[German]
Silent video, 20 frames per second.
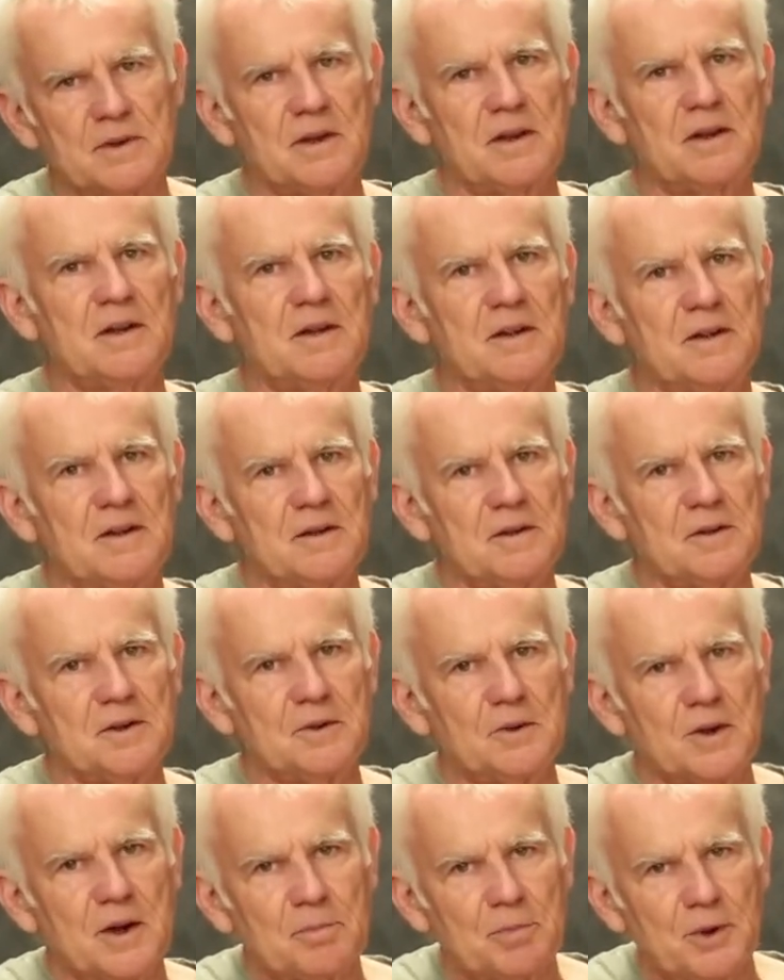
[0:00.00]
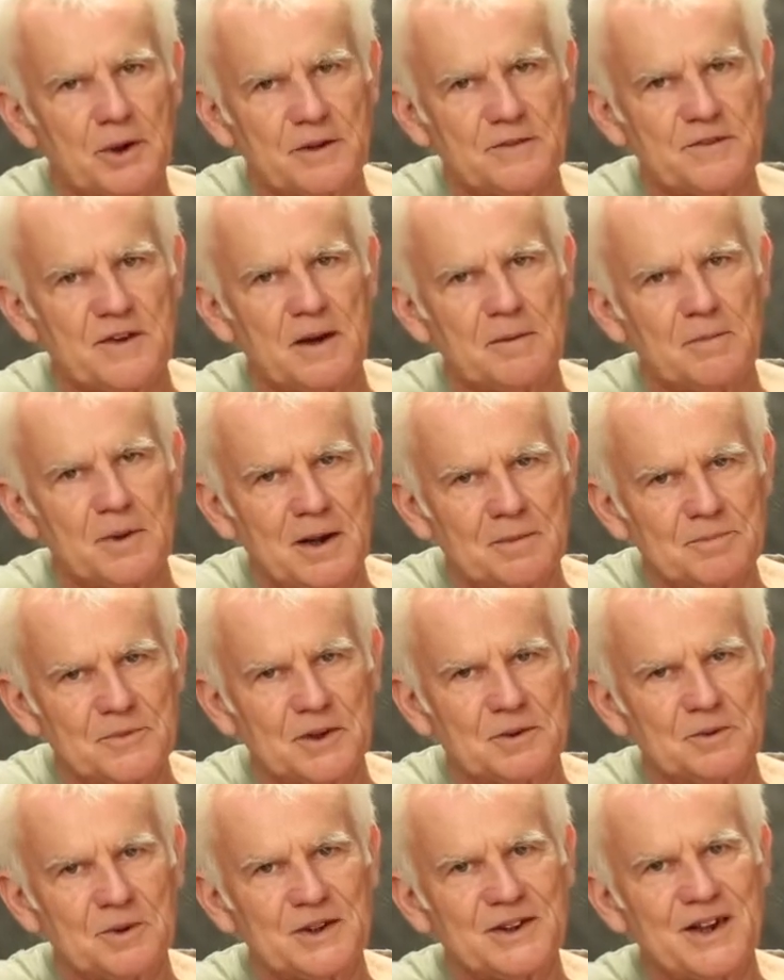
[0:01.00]
äh, junger
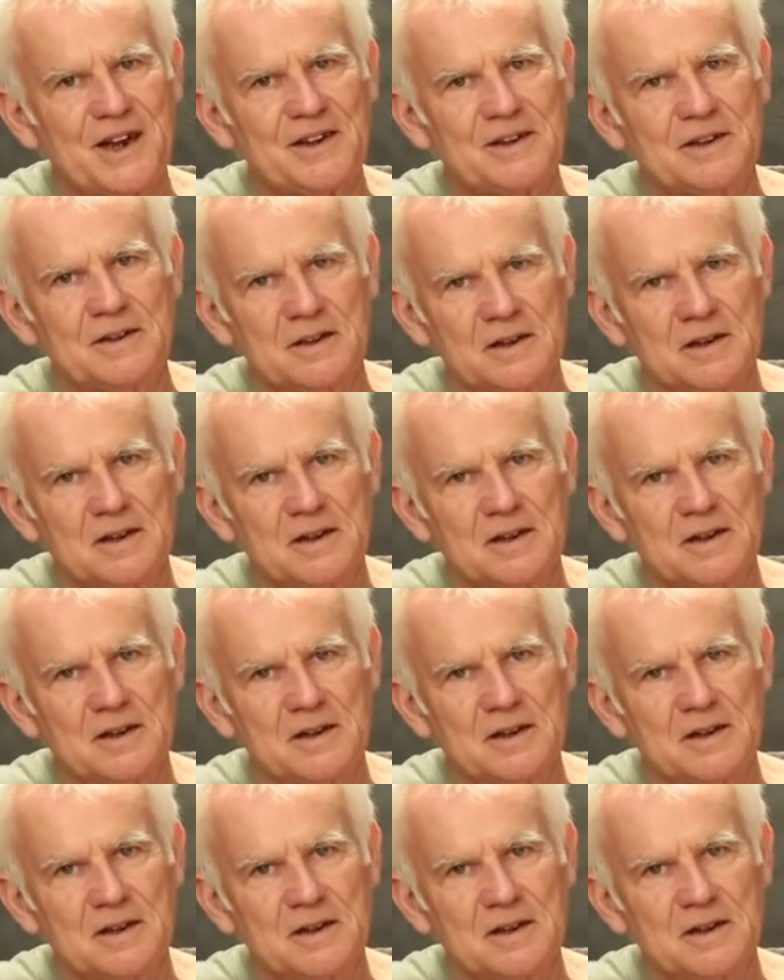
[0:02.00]
Polizeibeamter nur dann